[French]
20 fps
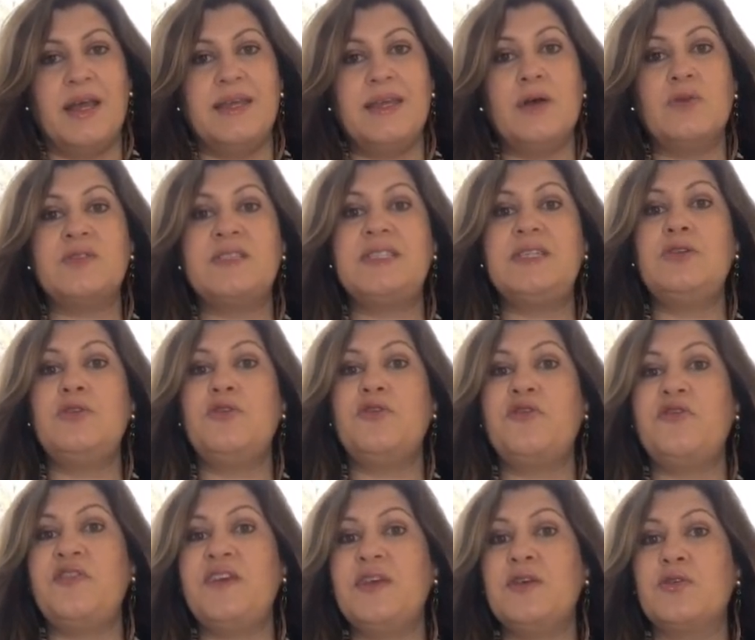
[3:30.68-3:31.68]
Il y a aussi le
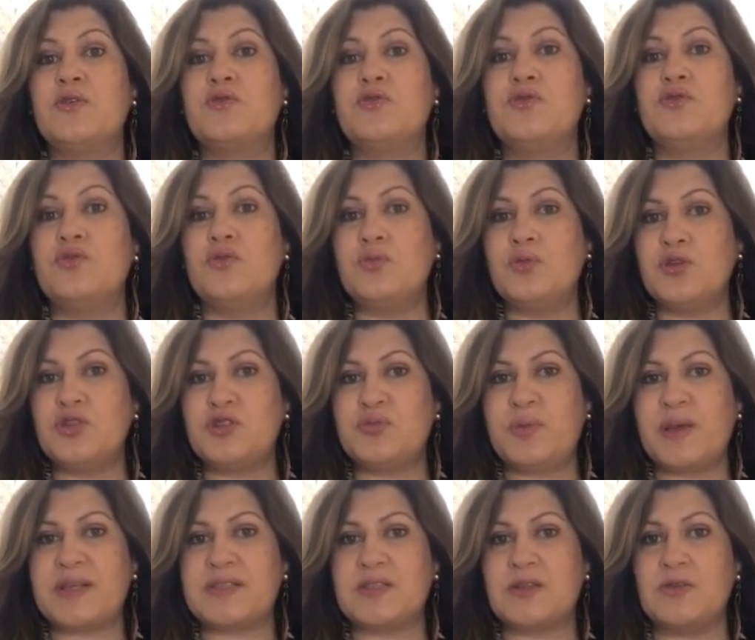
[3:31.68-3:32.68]
fait que de nombreuses
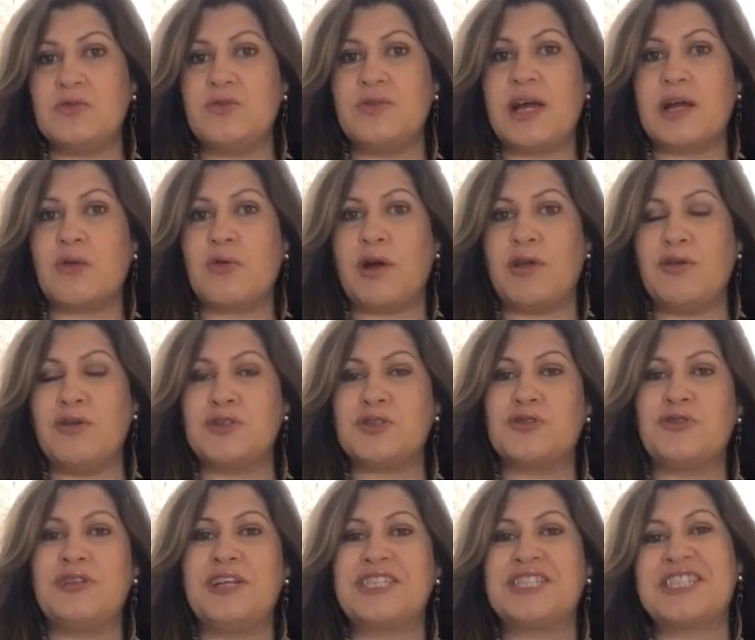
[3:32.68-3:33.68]
personnes ont la croyance
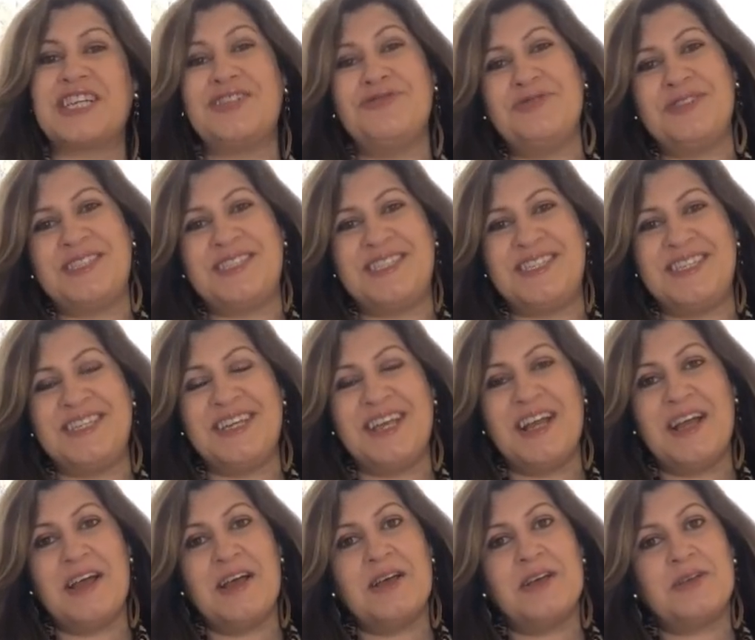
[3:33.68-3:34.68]
que la jalousie
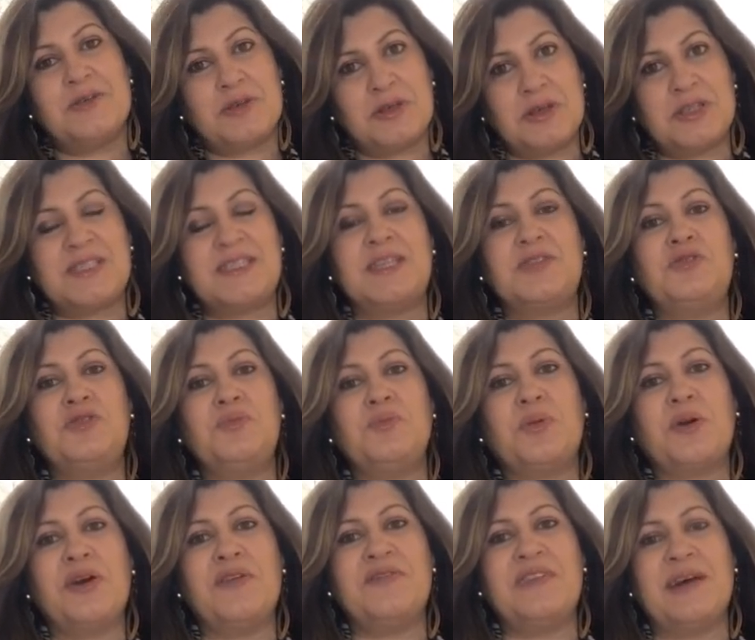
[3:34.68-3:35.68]
c'est une
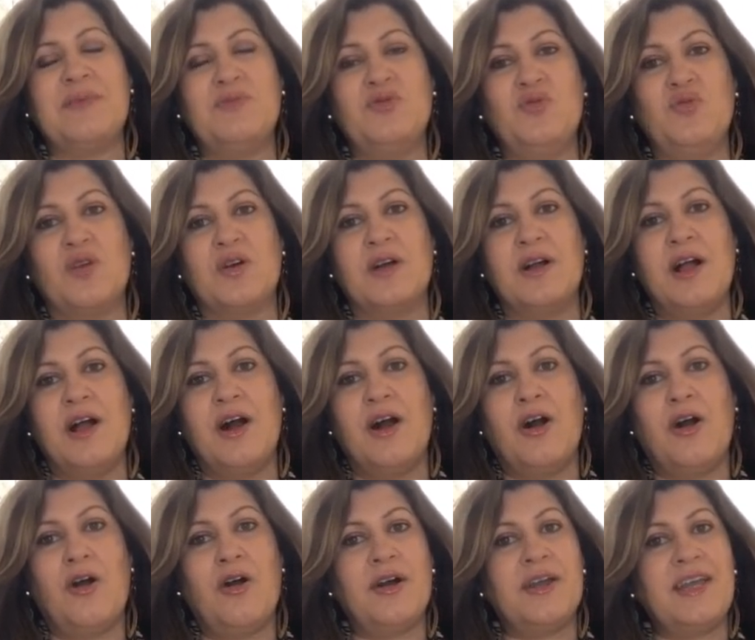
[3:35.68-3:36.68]
preuve d'amour.
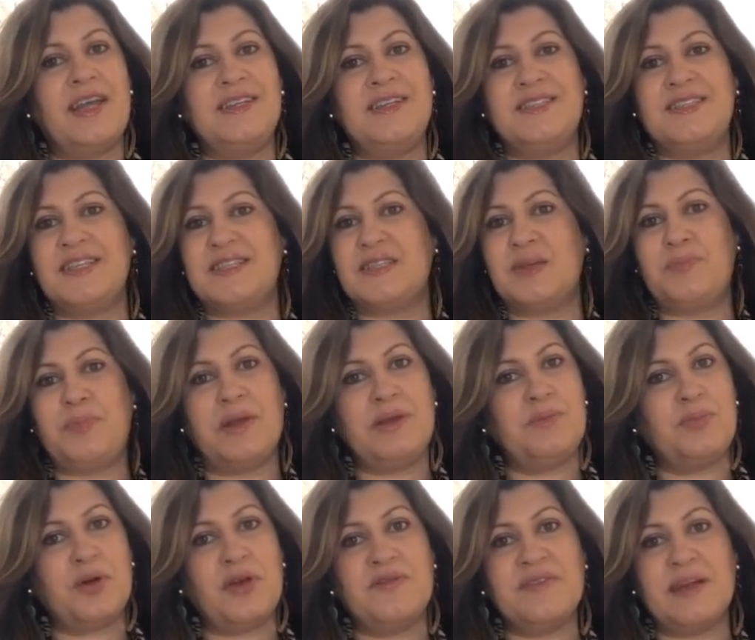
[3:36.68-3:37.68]
En réalité, ce n'est pas
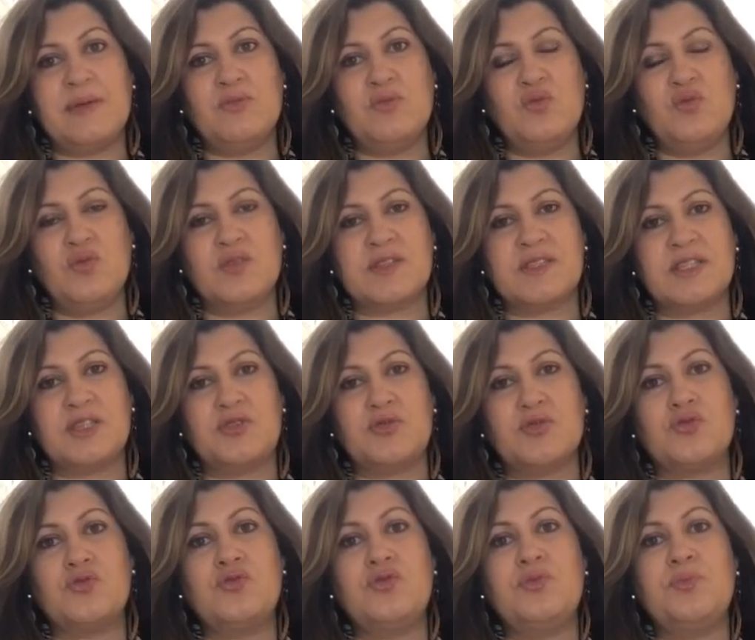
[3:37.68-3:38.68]
une preuve d'amour, c'est
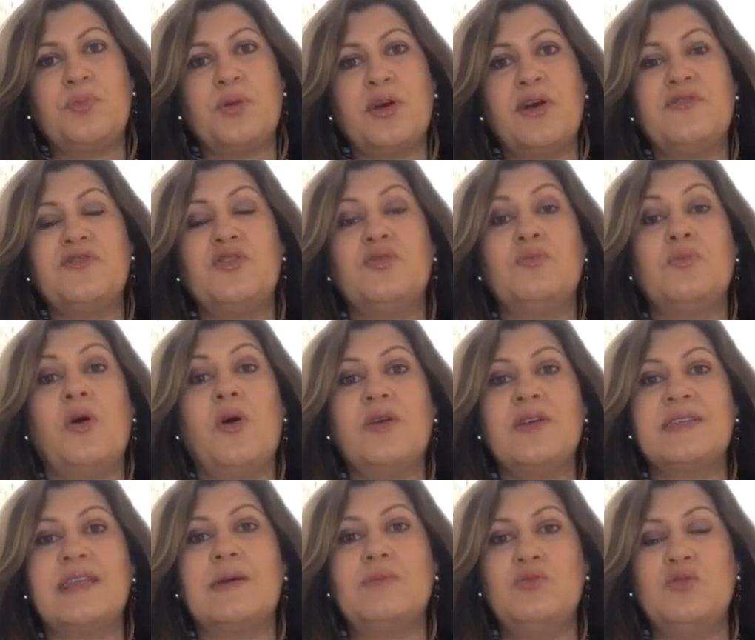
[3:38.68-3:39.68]
surtout une preuve de
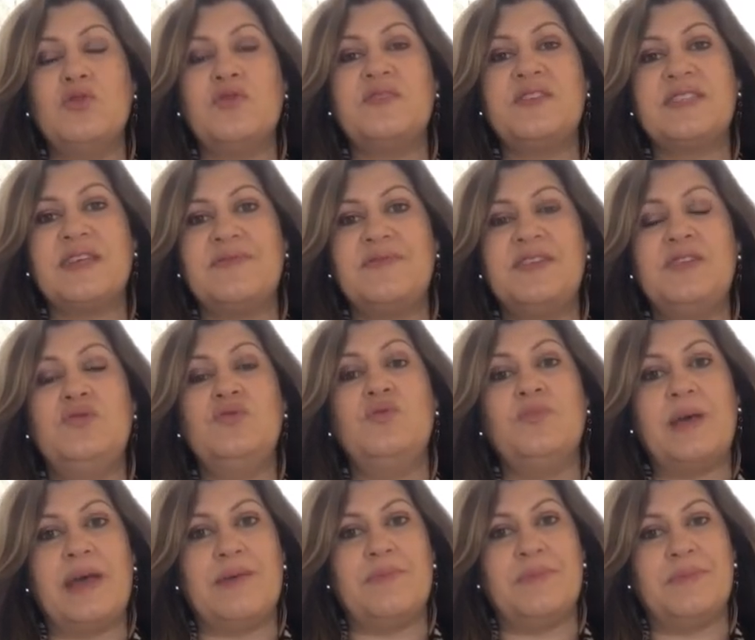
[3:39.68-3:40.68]
manque d'amour vis-à-vis de
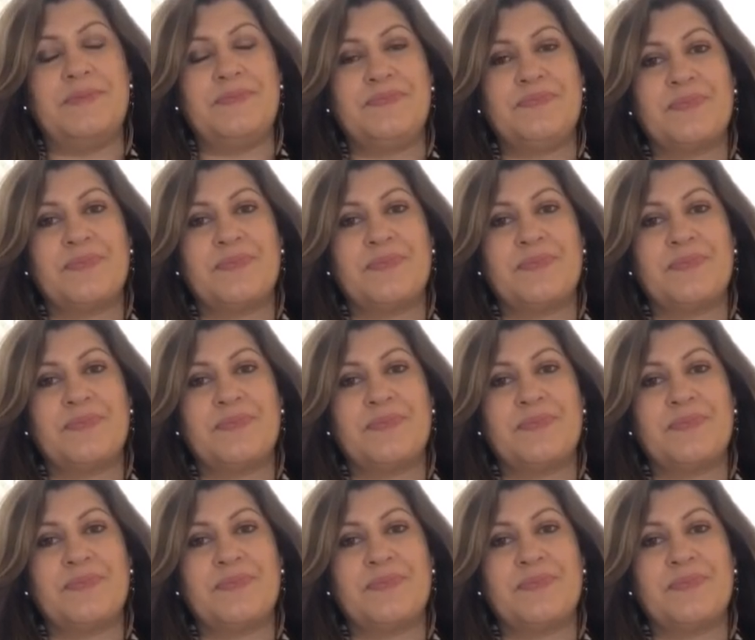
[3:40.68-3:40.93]
nous-mêmes.